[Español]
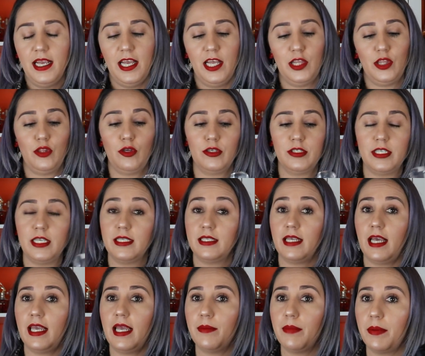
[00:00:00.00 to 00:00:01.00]
Entonces
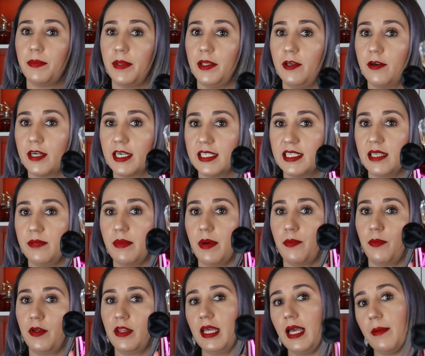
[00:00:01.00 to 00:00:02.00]
ella me pidió que si me
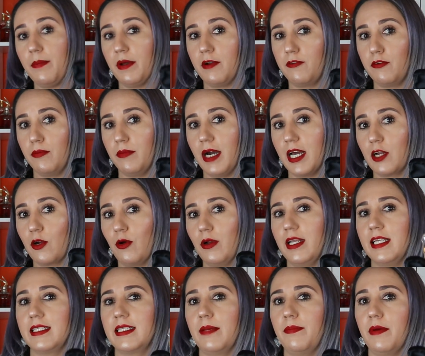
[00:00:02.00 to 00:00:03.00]
podía perfumar
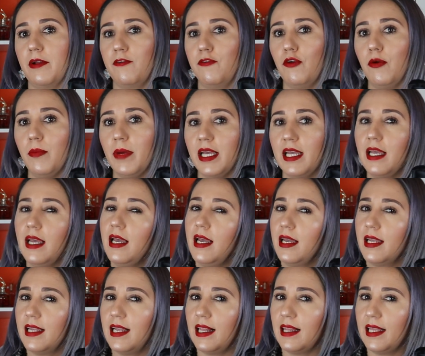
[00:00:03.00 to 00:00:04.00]
con este perfume
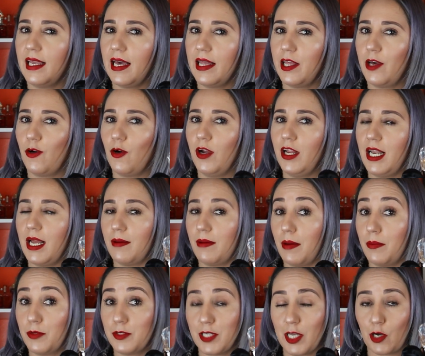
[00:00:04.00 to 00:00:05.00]
y el día de hoy la
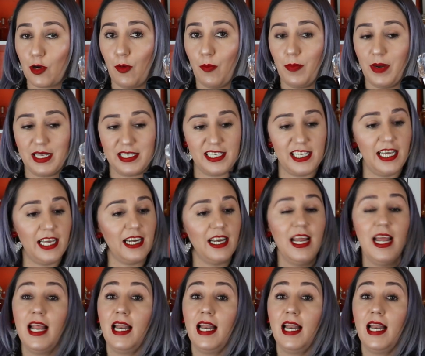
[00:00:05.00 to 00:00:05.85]
vamos a complacer.